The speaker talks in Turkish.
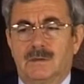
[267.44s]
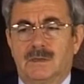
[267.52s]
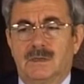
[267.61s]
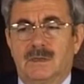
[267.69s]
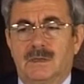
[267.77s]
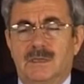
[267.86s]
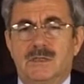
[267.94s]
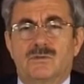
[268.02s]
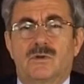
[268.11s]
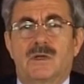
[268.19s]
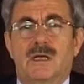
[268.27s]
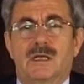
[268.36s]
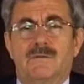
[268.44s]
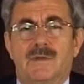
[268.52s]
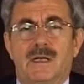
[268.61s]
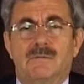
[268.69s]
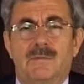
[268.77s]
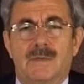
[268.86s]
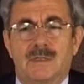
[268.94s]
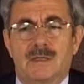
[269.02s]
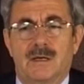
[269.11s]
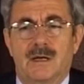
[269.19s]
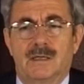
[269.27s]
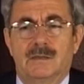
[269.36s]
e, gizli olarak
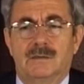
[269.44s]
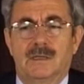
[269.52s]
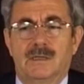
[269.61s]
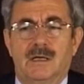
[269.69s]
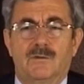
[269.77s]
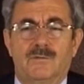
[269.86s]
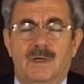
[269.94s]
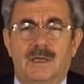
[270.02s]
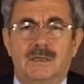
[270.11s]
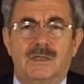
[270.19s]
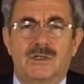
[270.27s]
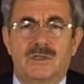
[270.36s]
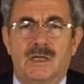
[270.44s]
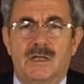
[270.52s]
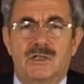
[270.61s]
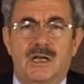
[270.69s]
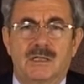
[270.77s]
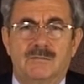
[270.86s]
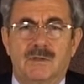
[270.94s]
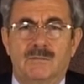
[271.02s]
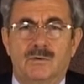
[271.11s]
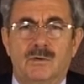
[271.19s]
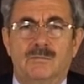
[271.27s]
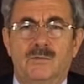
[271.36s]
verilmemesi halinde ya falan kişi de hiç yardımda
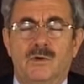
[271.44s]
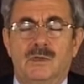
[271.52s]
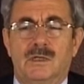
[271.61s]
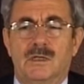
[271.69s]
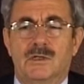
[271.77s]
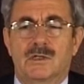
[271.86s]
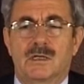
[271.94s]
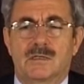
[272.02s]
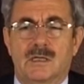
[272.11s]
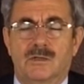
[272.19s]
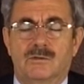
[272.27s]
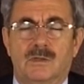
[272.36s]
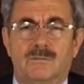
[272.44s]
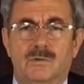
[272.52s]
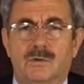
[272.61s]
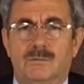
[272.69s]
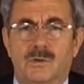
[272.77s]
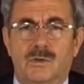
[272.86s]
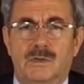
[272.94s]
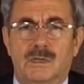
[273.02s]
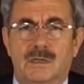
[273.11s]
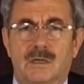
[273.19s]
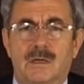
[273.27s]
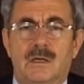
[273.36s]
bulunmuyor ki, hiç tasadukta bulunmuyor
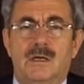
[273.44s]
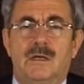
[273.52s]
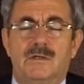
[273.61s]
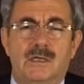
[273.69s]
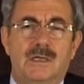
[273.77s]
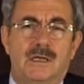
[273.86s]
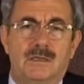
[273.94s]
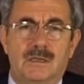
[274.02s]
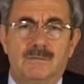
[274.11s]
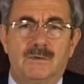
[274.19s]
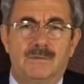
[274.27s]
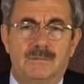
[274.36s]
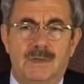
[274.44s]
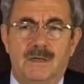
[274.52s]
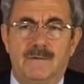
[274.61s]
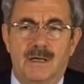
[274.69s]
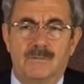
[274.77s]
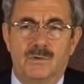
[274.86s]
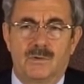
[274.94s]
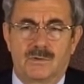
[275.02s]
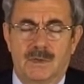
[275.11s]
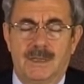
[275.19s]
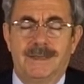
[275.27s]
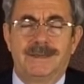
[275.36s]
ki, zekatını bile
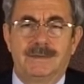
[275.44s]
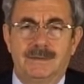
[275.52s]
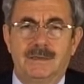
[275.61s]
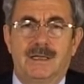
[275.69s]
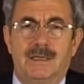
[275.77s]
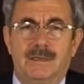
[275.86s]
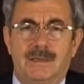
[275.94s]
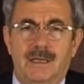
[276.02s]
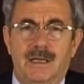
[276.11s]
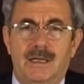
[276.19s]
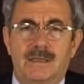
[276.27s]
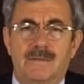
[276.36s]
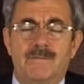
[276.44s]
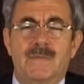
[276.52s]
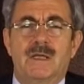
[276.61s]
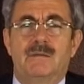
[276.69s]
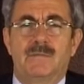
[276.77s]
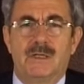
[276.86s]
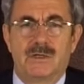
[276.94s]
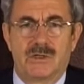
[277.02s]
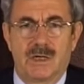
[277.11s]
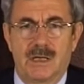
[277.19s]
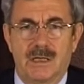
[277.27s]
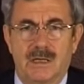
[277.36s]
vermiyor diye eğer bir
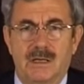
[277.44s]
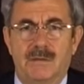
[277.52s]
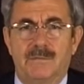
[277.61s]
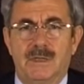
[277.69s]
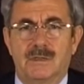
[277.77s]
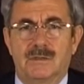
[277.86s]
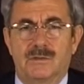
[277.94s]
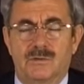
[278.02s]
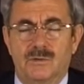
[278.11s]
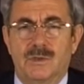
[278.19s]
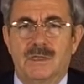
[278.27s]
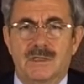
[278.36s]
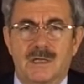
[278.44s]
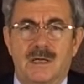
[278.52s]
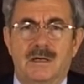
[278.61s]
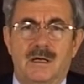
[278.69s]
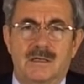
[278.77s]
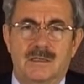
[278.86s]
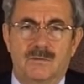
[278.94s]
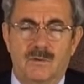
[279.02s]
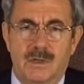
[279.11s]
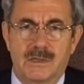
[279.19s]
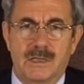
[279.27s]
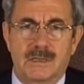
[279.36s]
şaya, bir suizan hasıl
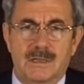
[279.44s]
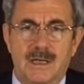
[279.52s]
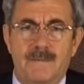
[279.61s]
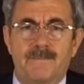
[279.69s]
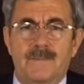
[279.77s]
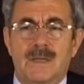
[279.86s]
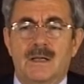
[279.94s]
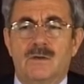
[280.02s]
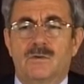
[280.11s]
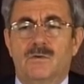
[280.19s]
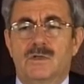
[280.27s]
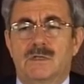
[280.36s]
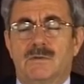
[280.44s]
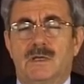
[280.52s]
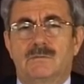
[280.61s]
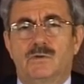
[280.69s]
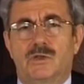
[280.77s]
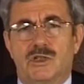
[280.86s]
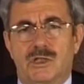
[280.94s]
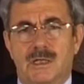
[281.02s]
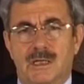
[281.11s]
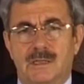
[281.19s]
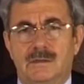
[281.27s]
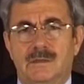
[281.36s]
olacaksa o zaman bu
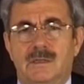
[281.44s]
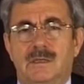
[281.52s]
kişilerin